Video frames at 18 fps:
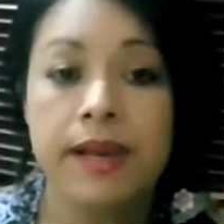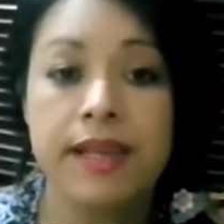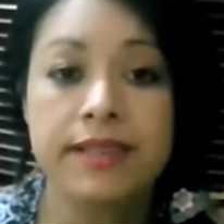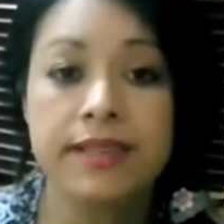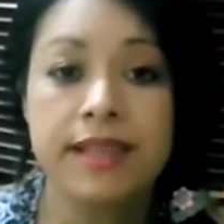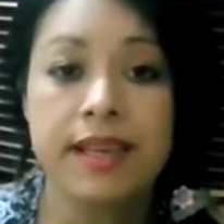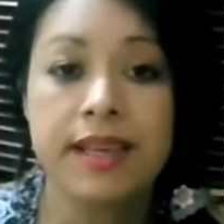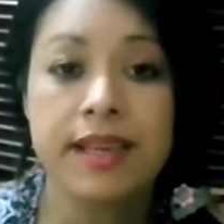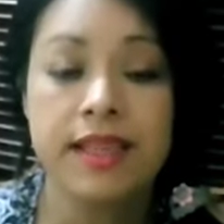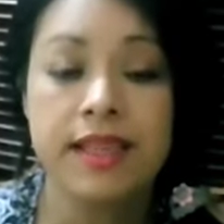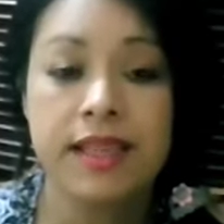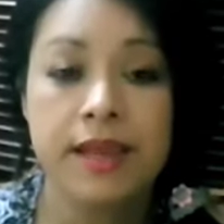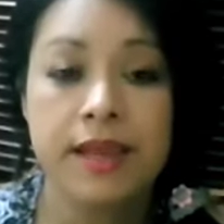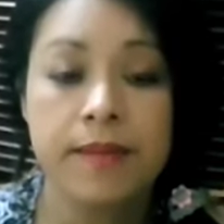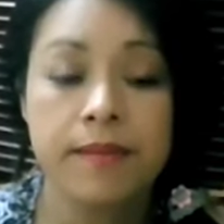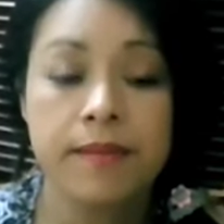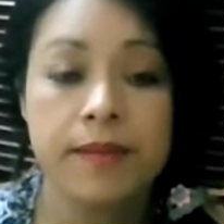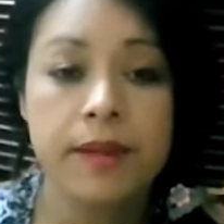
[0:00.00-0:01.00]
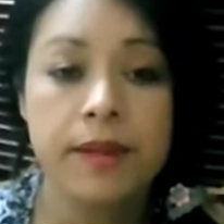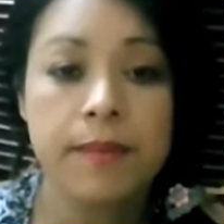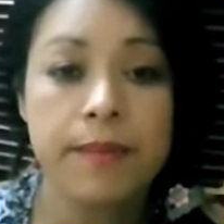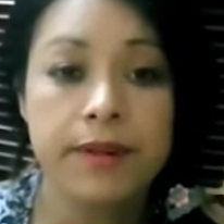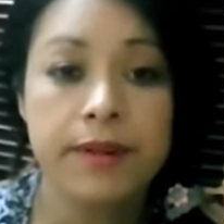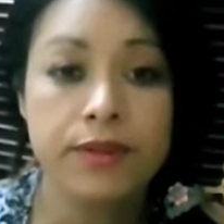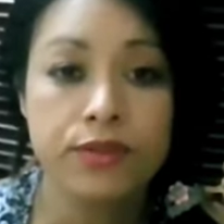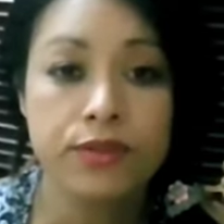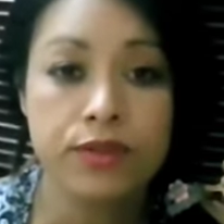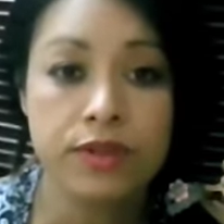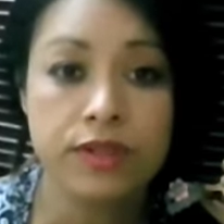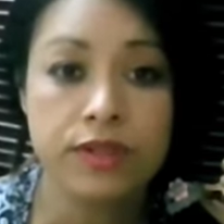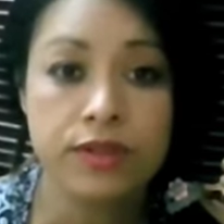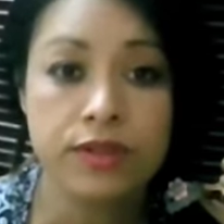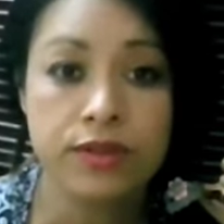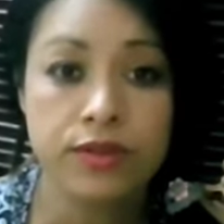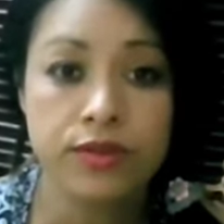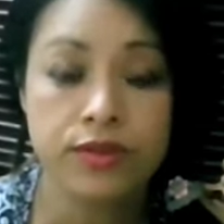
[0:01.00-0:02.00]
Van más de
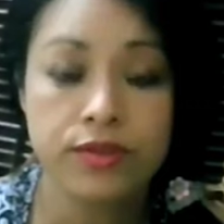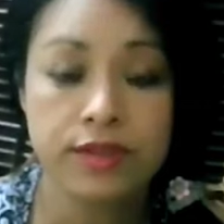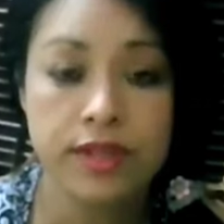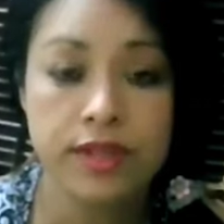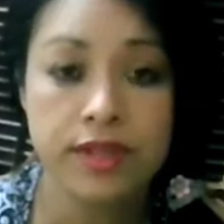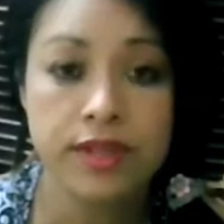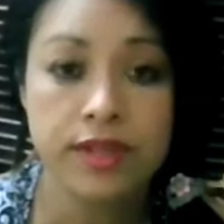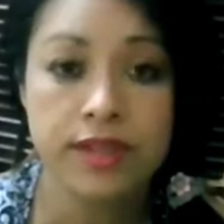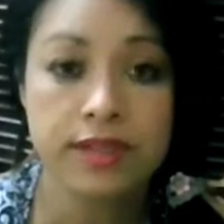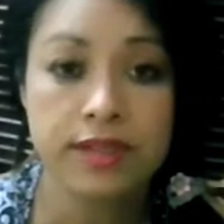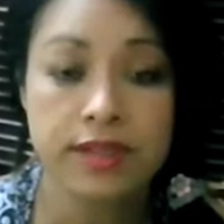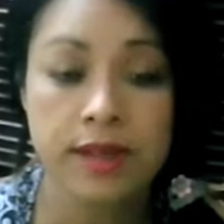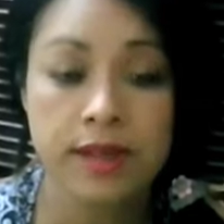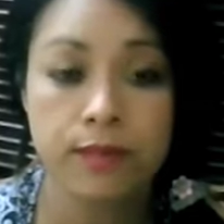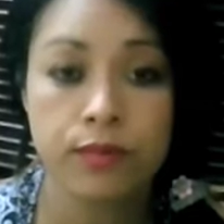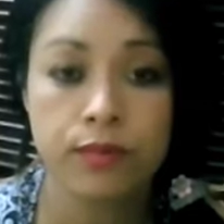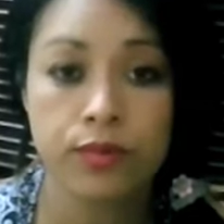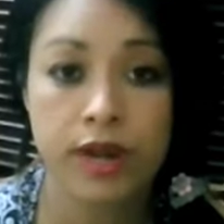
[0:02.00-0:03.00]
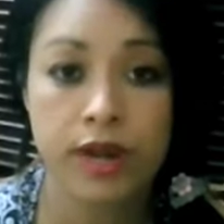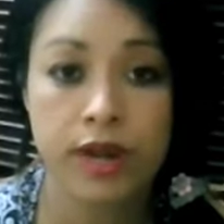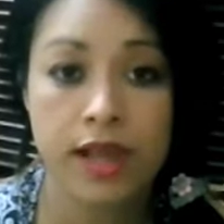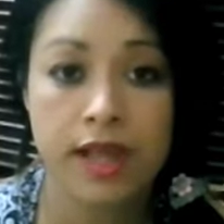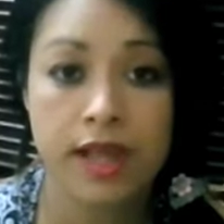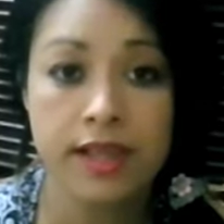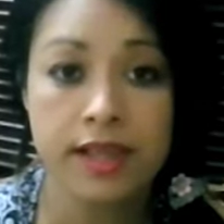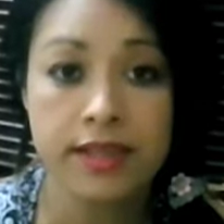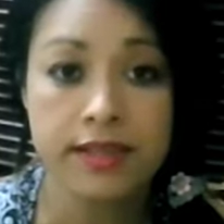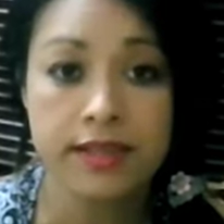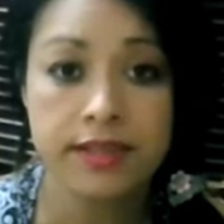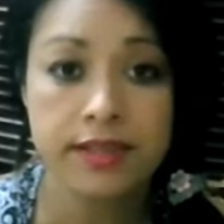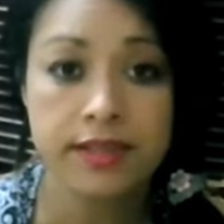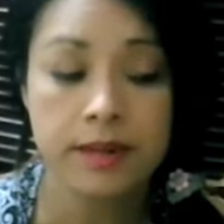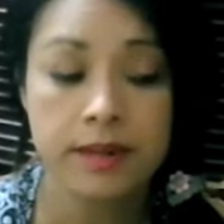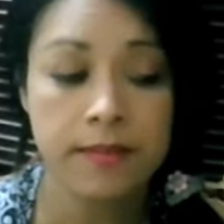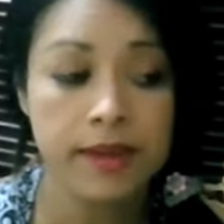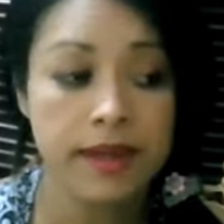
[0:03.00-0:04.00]
10.000 personas inocentes
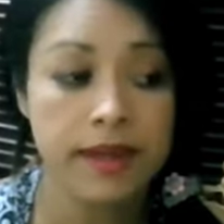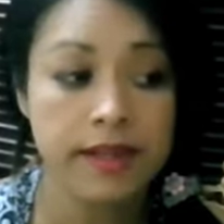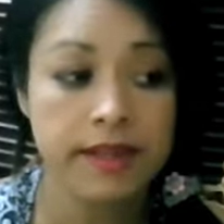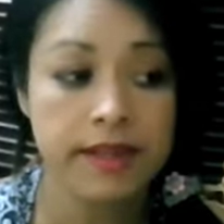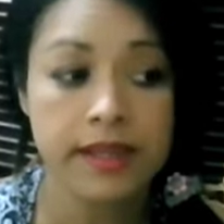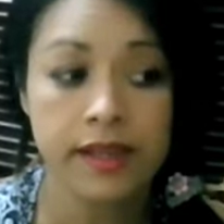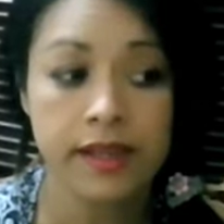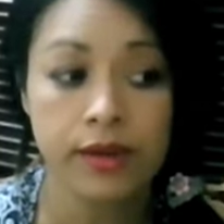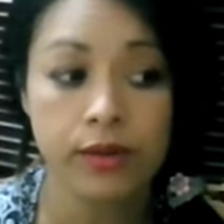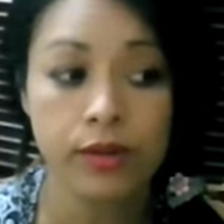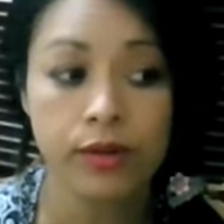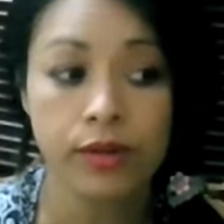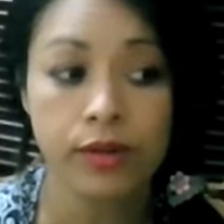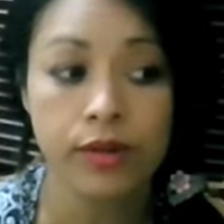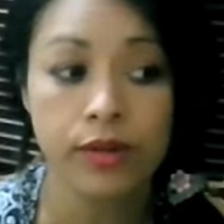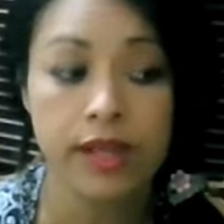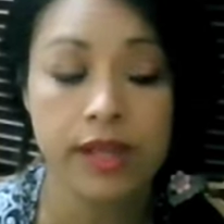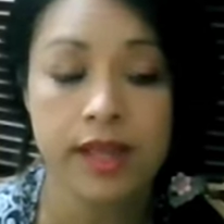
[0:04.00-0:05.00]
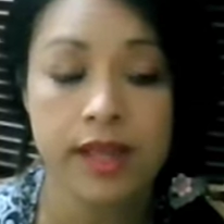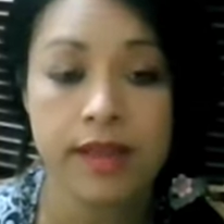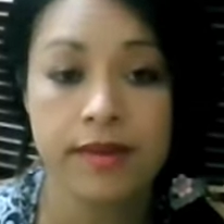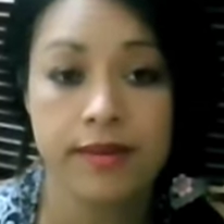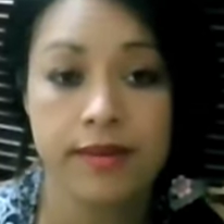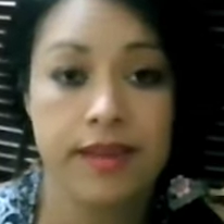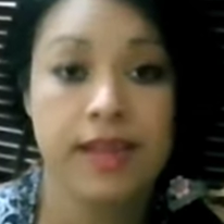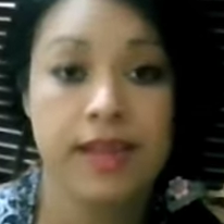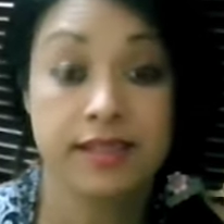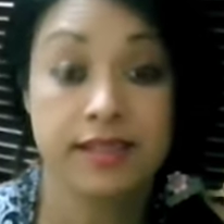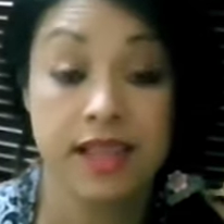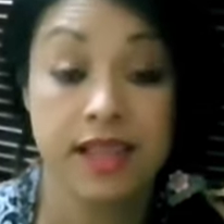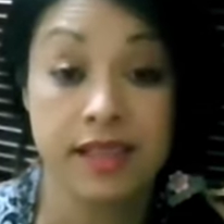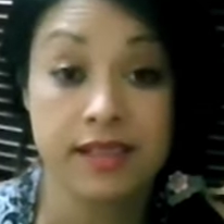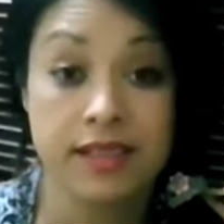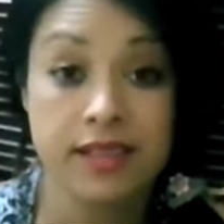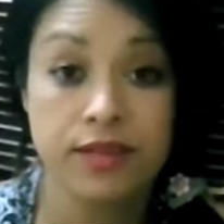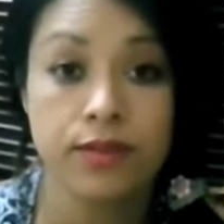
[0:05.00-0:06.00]
capturadas, el margen de error es
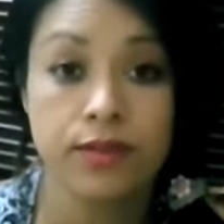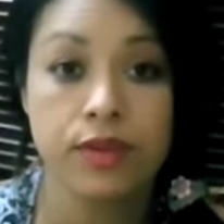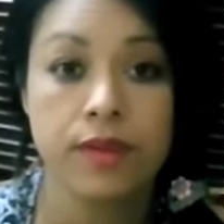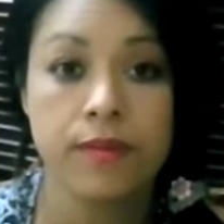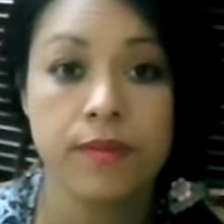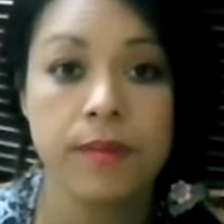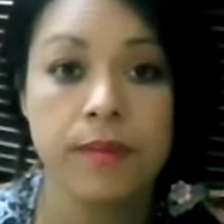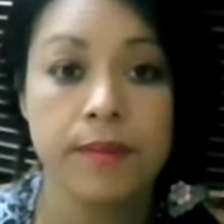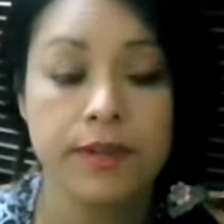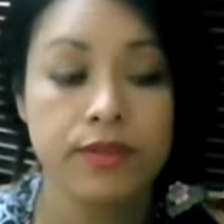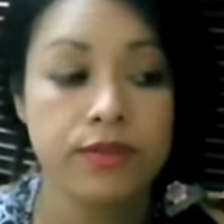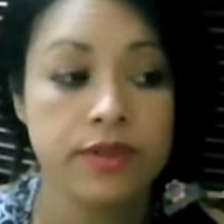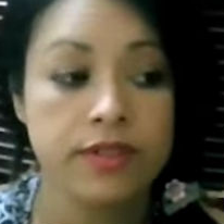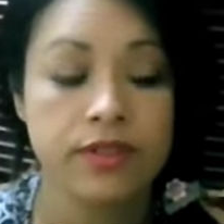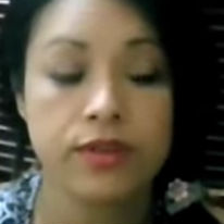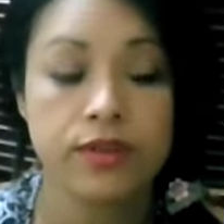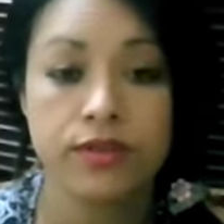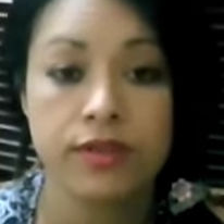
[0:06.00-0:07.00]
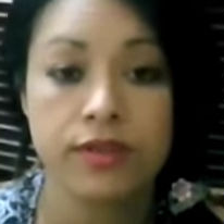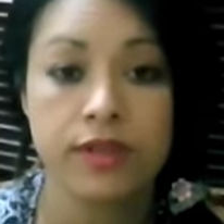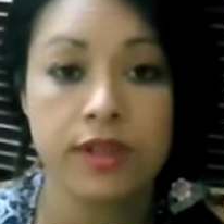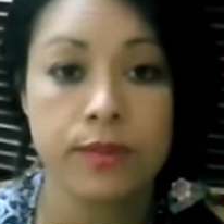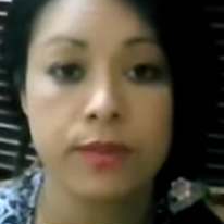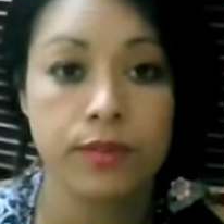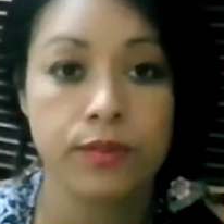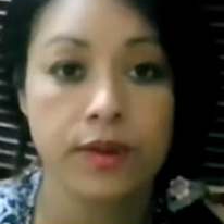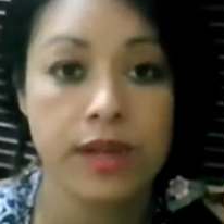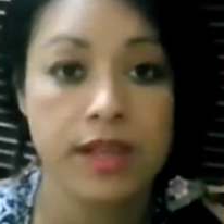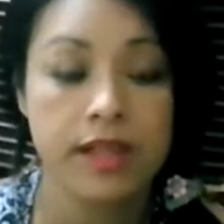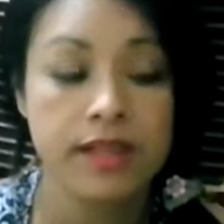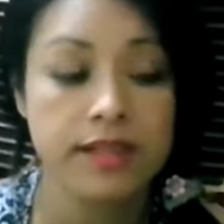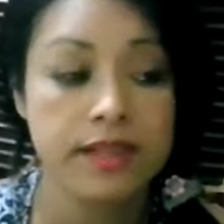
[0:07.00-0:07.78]
ese, son 10.000 personas inocentes capturadas,